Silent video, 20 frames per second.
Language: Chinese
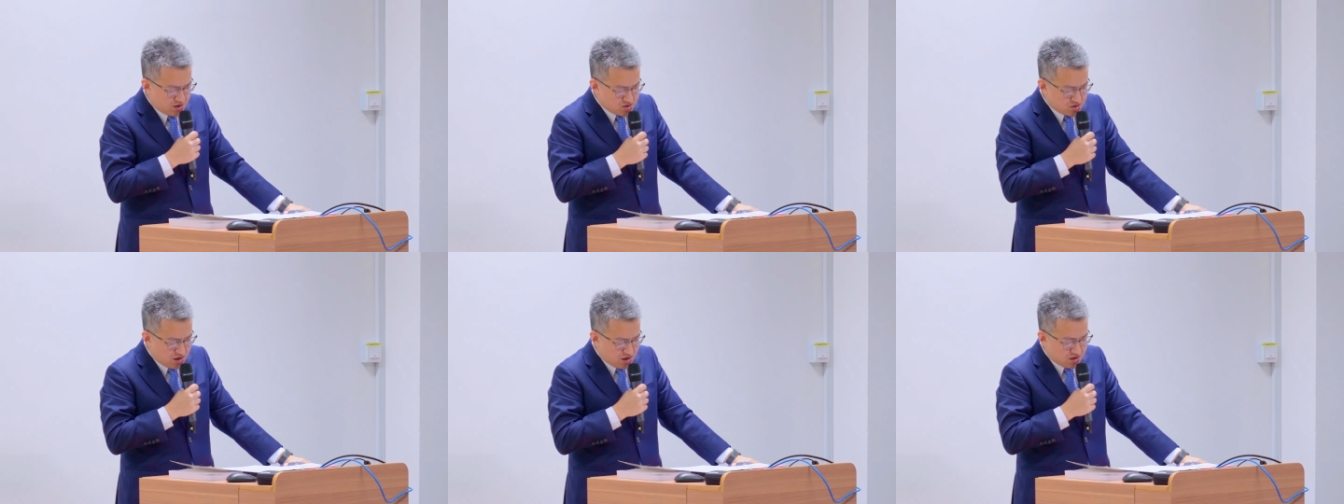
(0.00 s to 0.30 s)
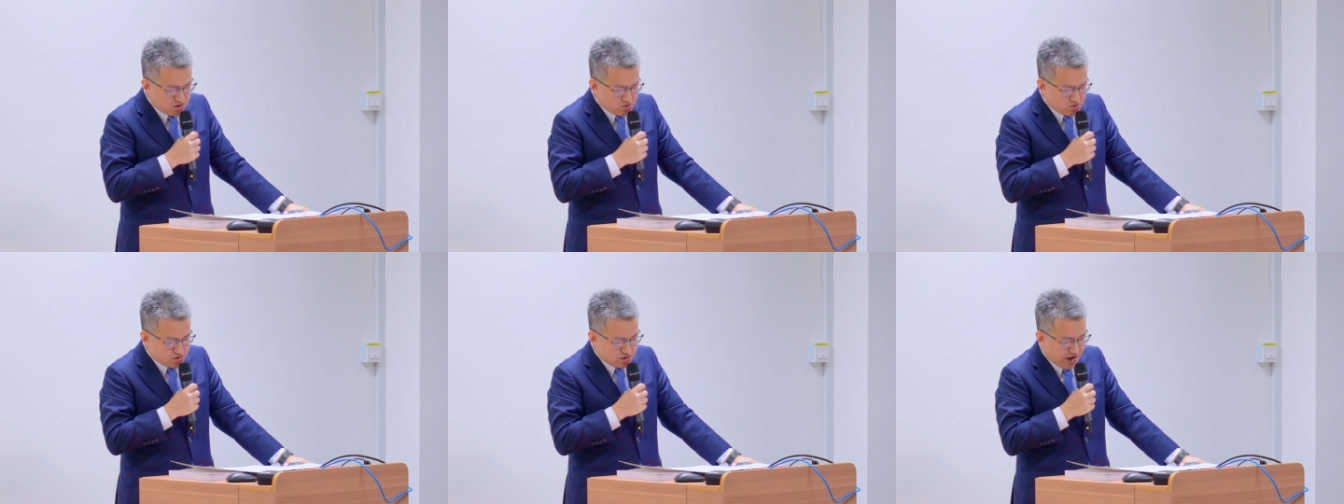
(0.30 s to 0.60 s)
这
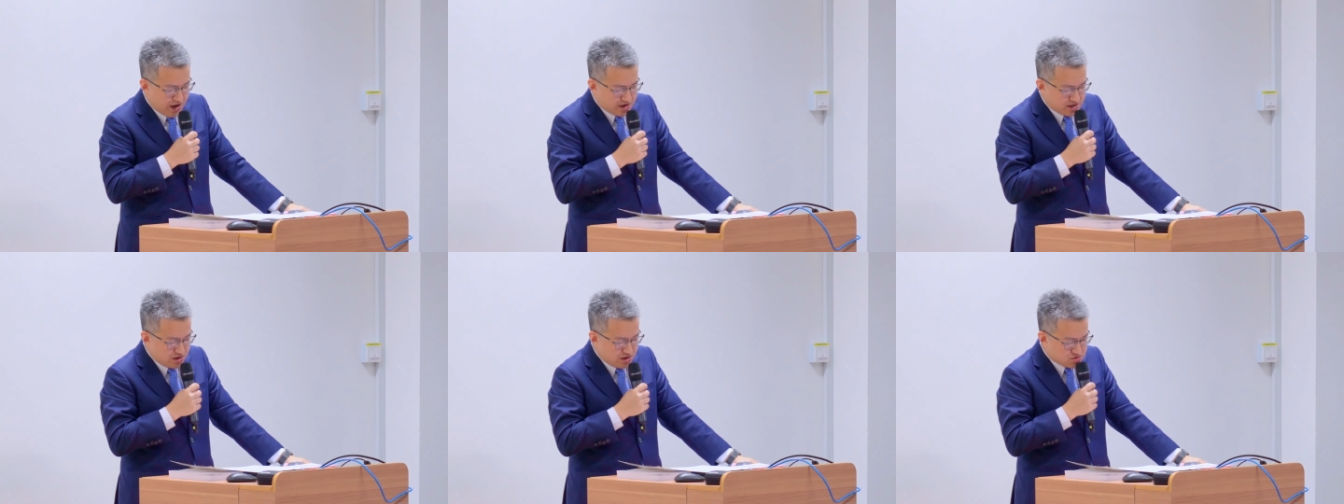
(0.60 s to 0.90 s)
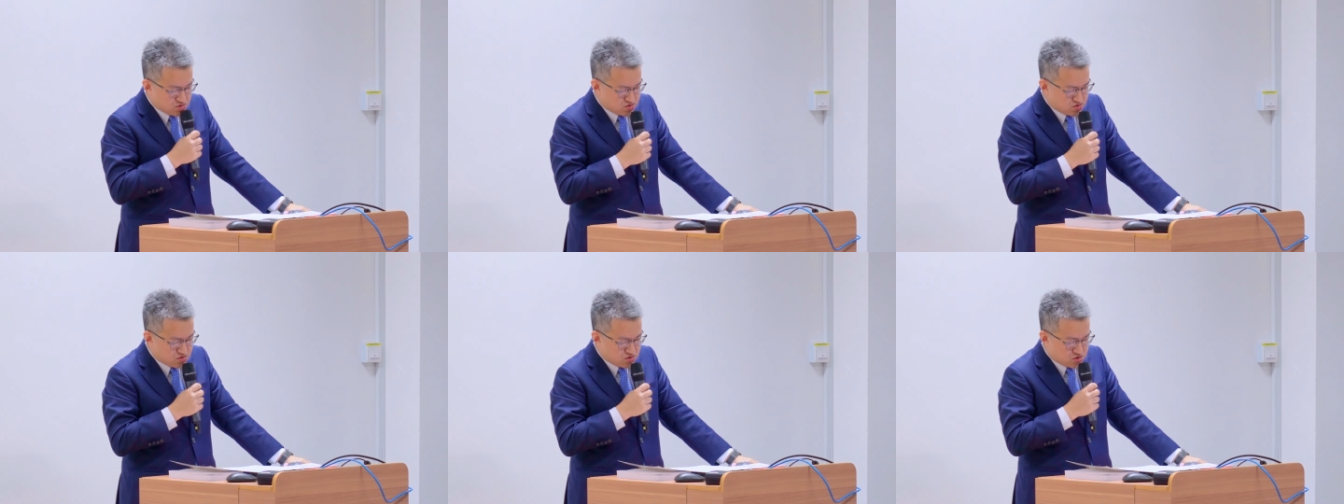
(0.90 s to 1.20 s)
个来
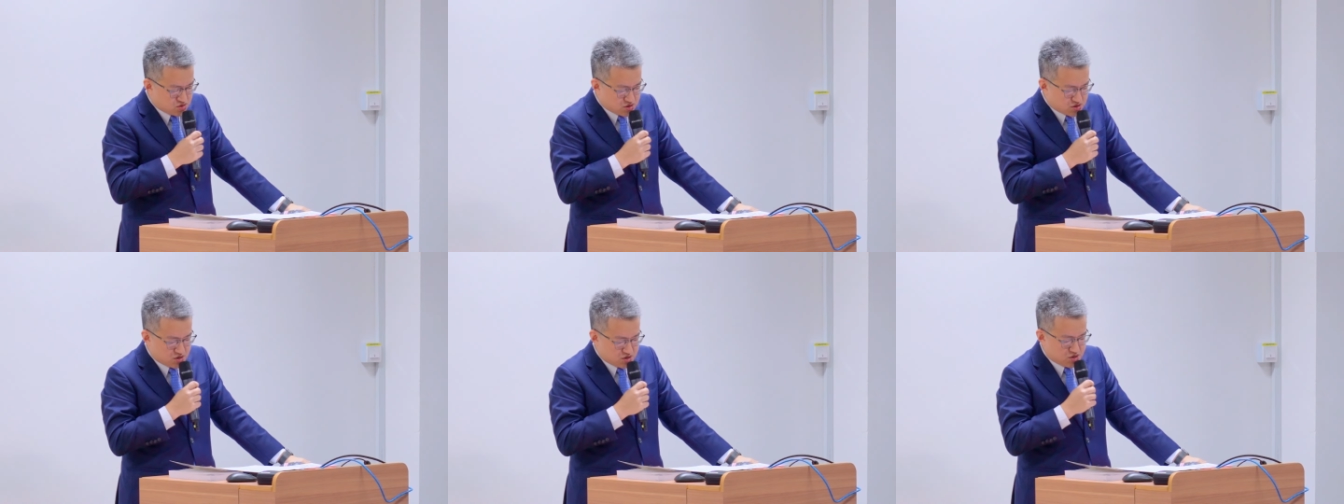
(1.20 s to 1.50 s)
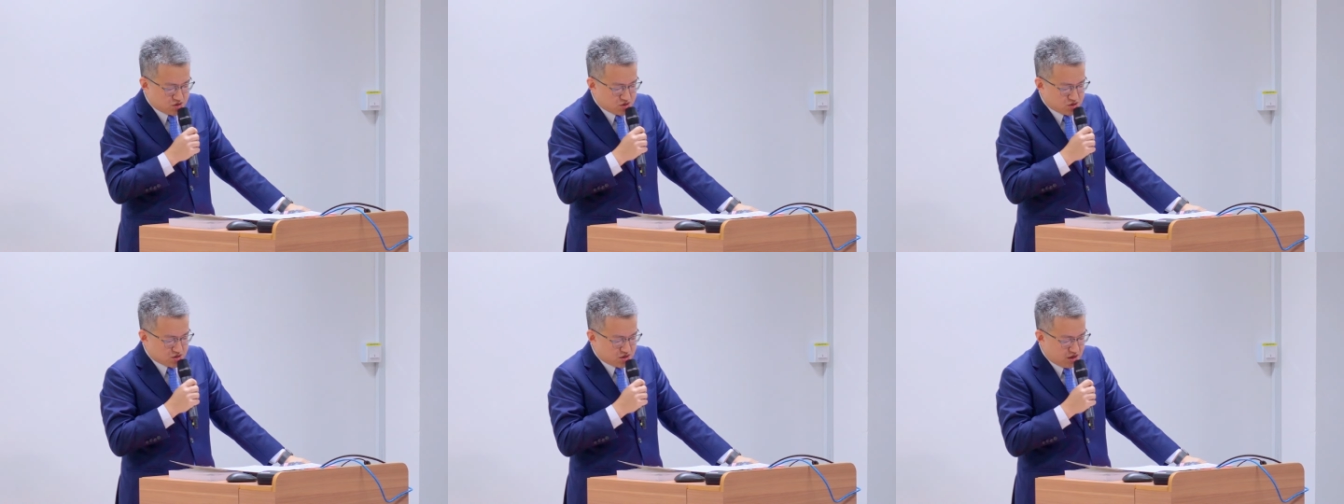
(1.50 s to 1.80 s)
到此时
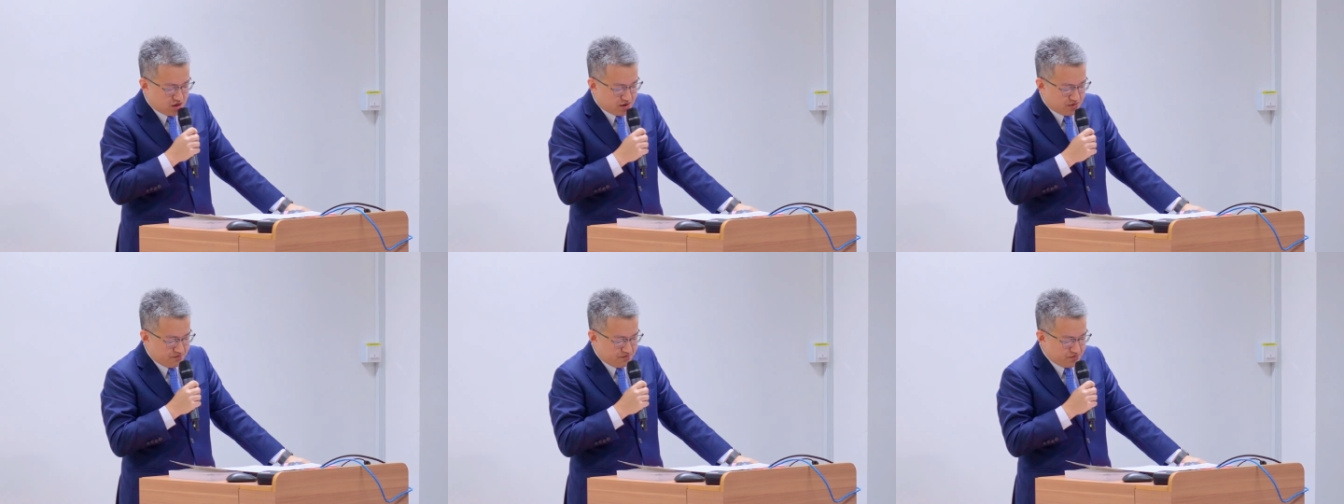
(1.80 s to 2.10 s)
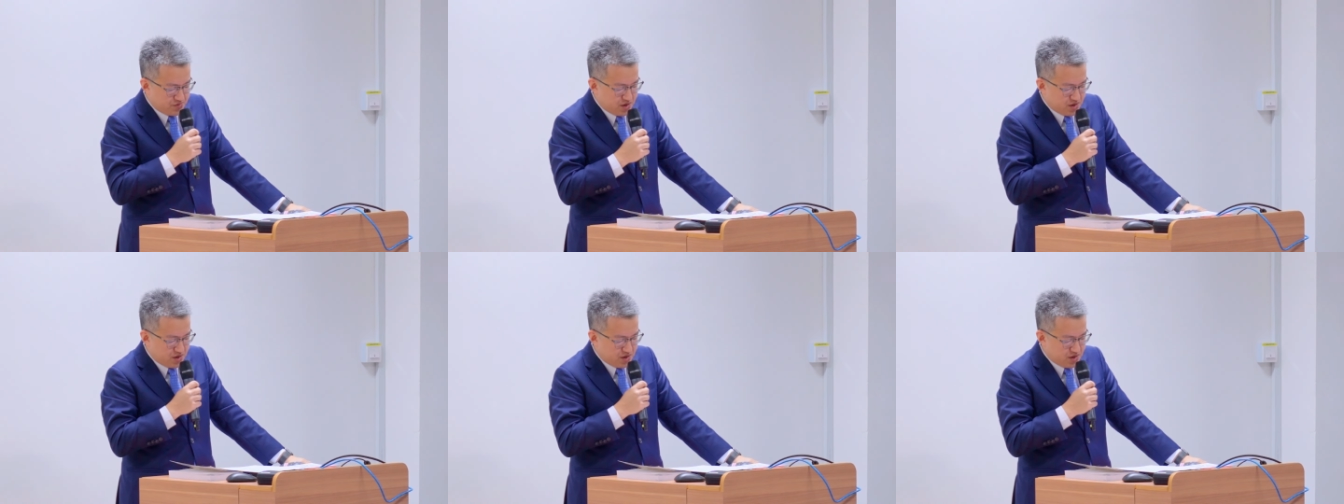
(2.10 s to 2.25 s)
此刻。